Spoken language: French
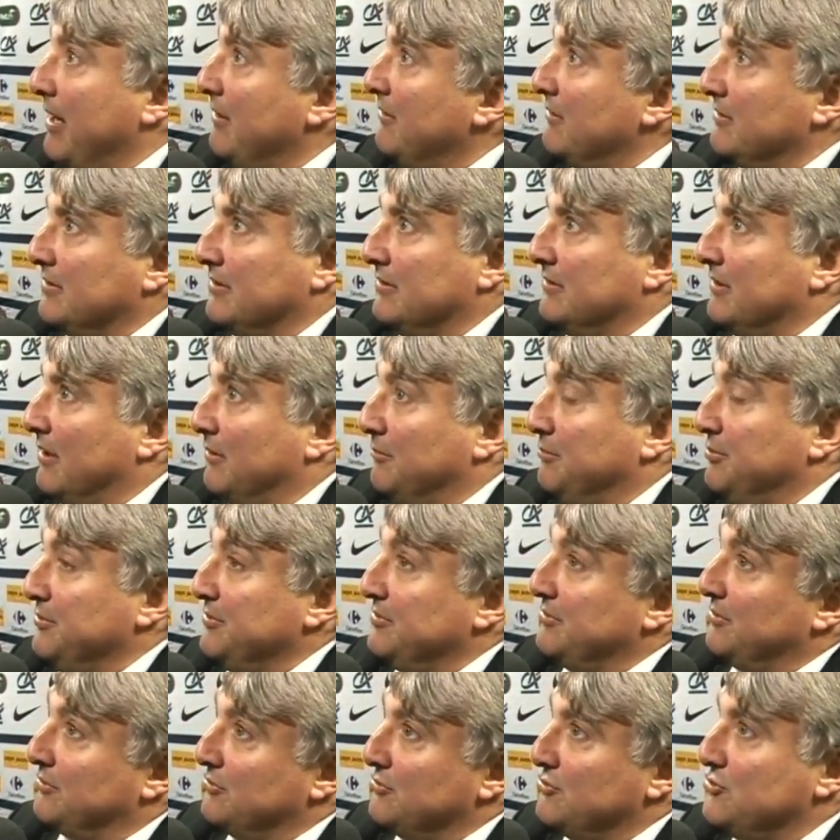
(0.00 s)
alors, en
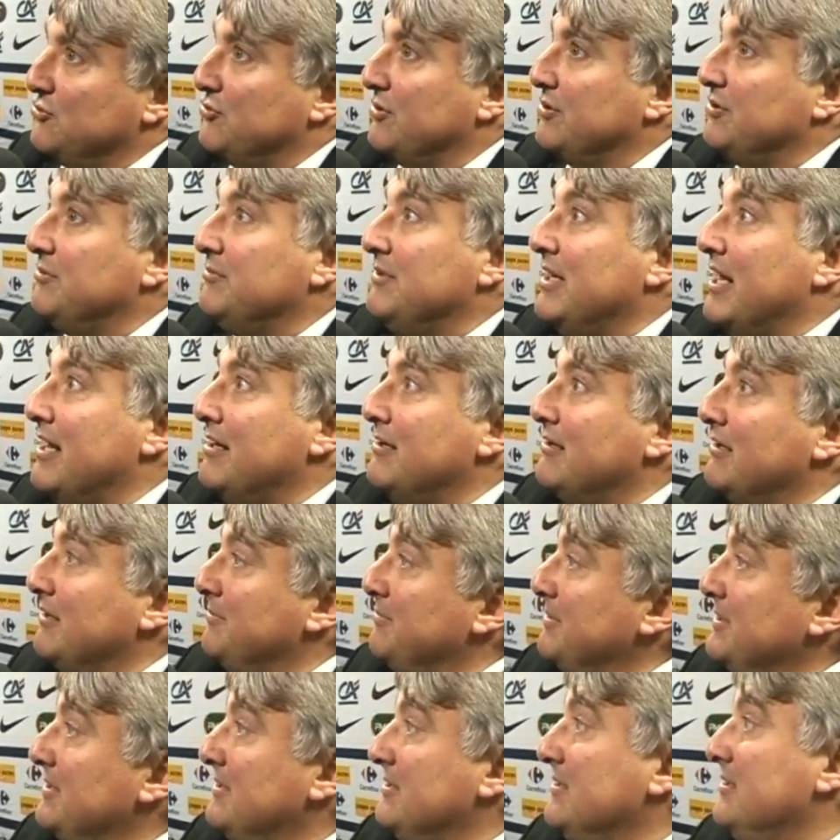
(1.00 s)
plus, on le joue à 2000 à
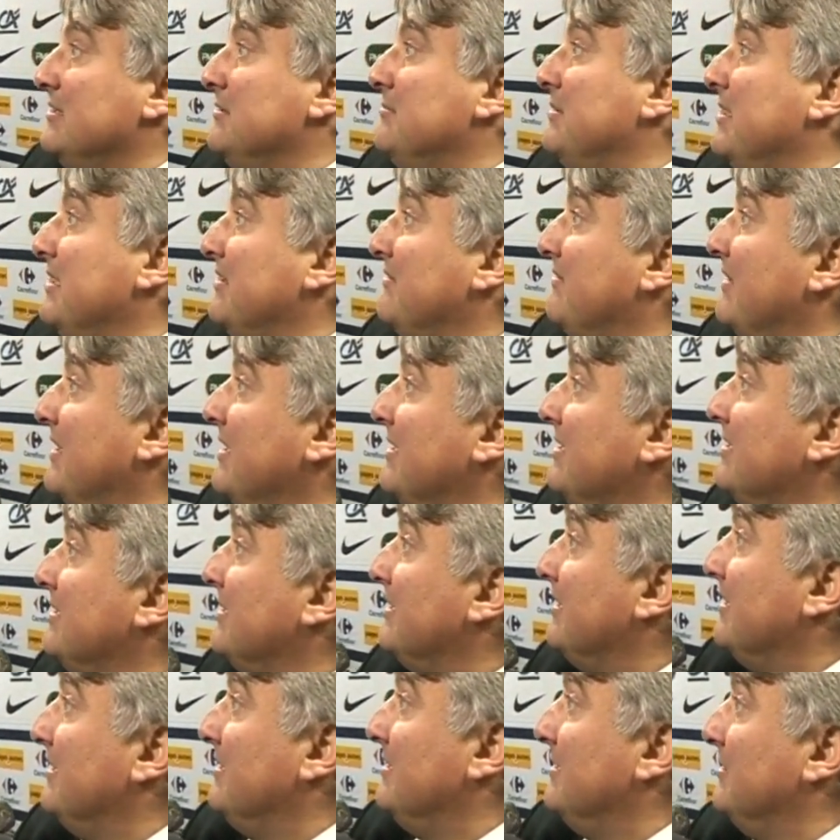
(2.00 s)
l'heure, et puis Sidibé, il va
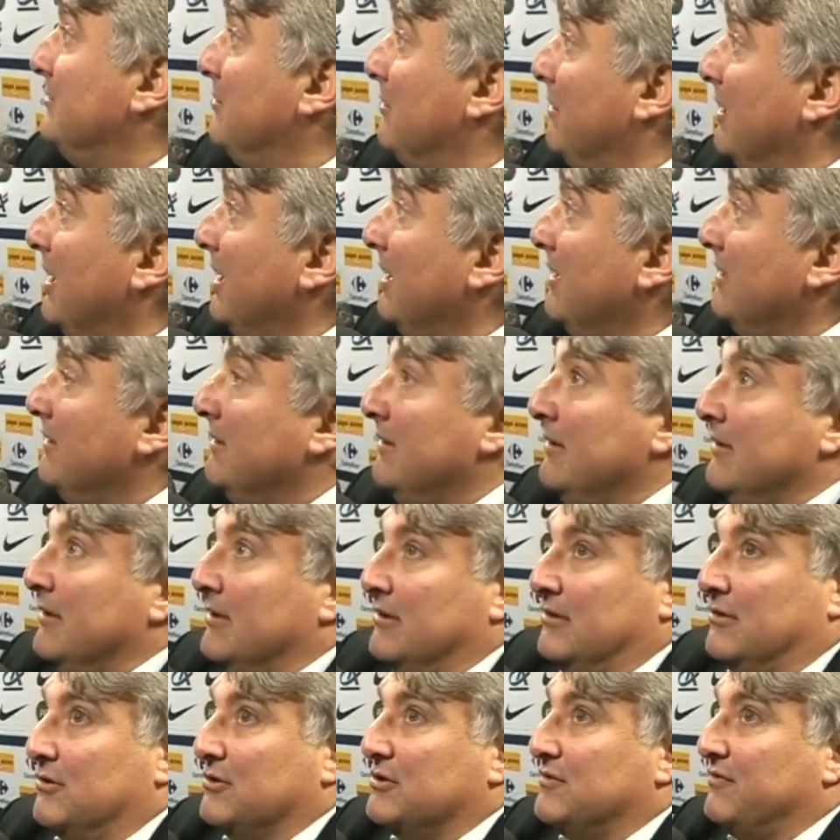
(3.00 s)
ailier droit.
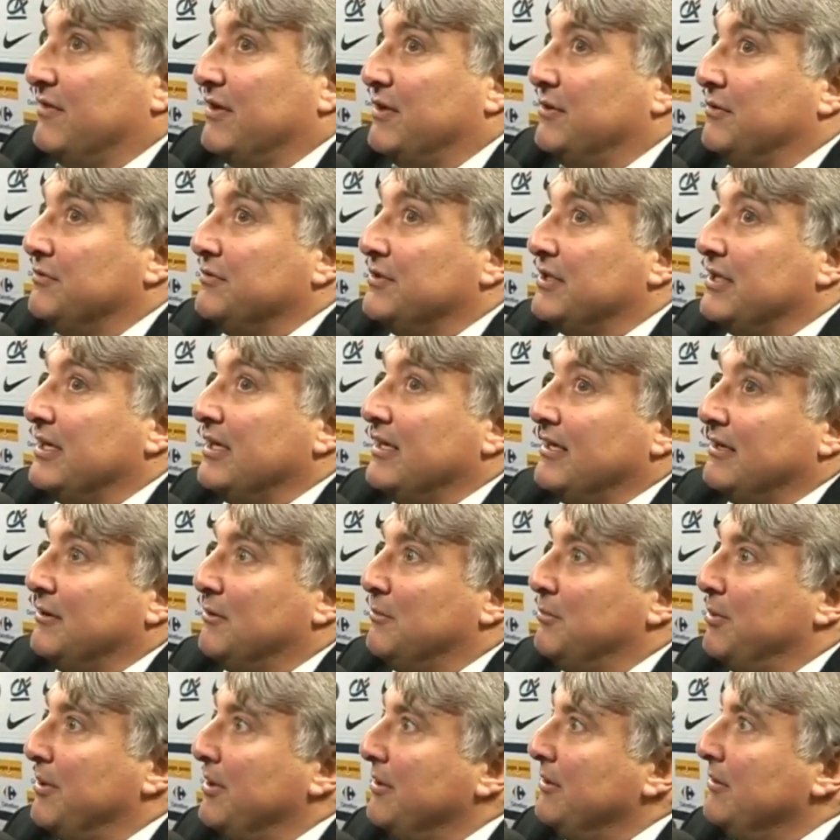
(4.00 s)
On se fait
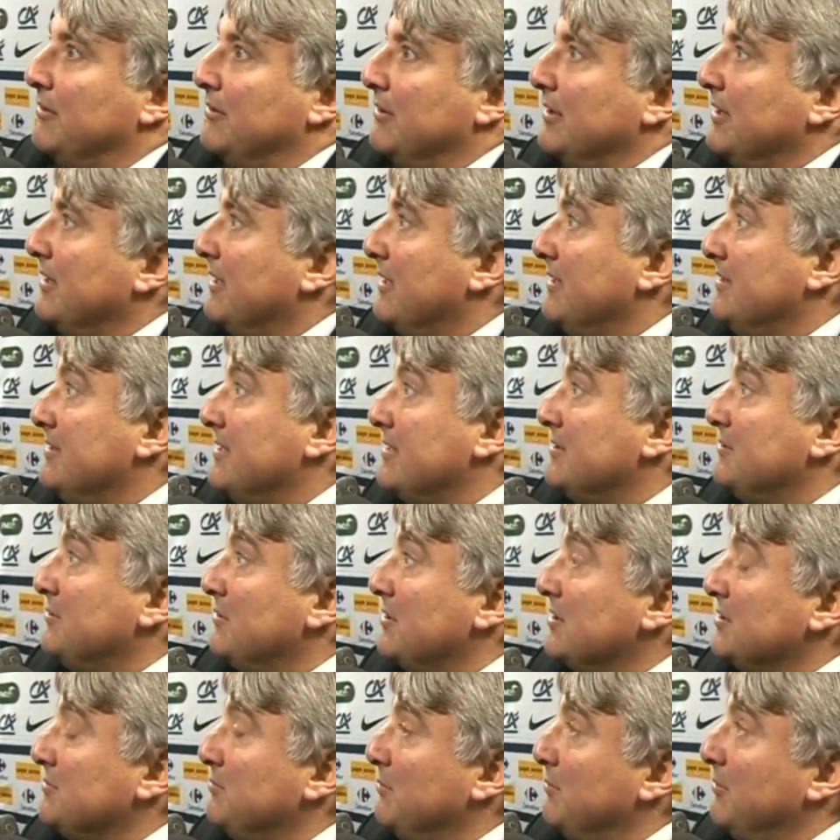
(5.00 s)
contrer, on prend
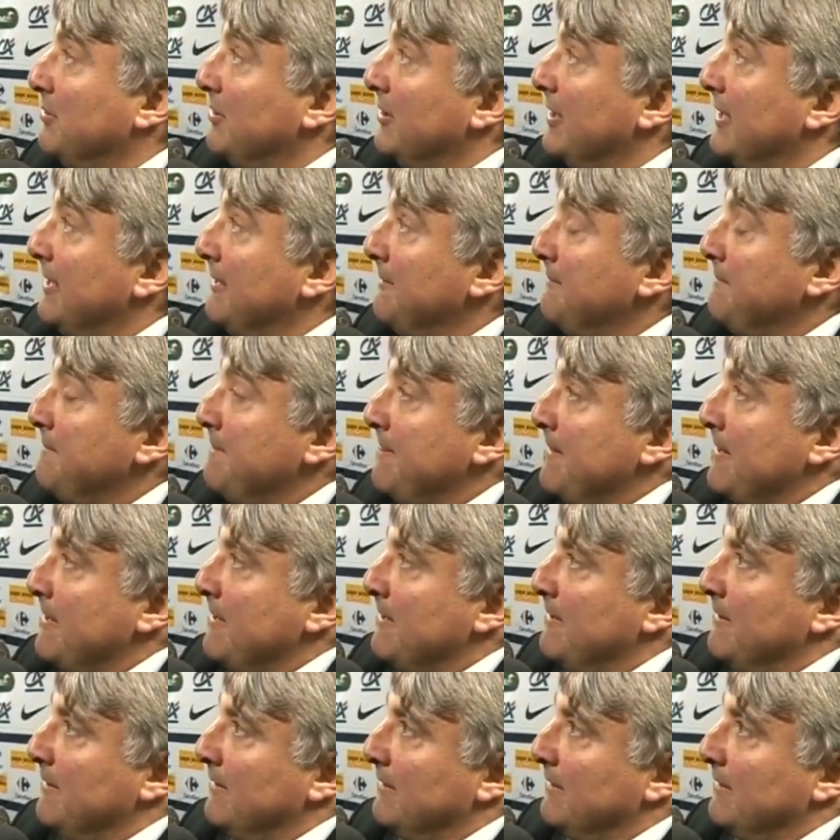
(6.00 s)
l'égalisation à ce moment-là.